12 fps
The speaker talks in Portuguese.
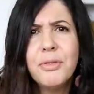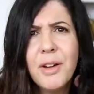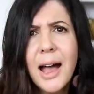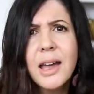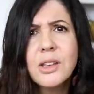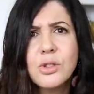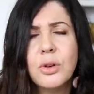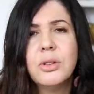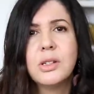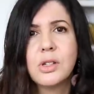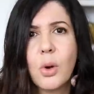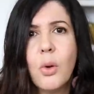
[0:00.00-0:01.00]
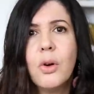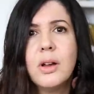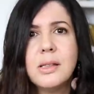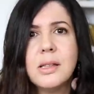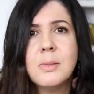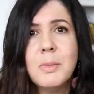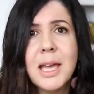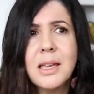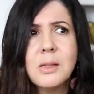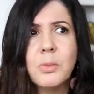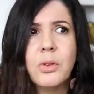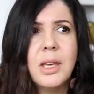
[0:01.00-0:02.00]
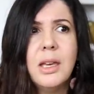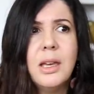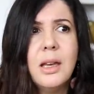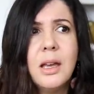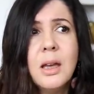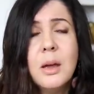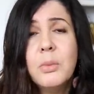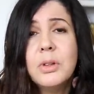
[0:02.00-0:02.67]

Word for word: Várias outras coisas mesmo que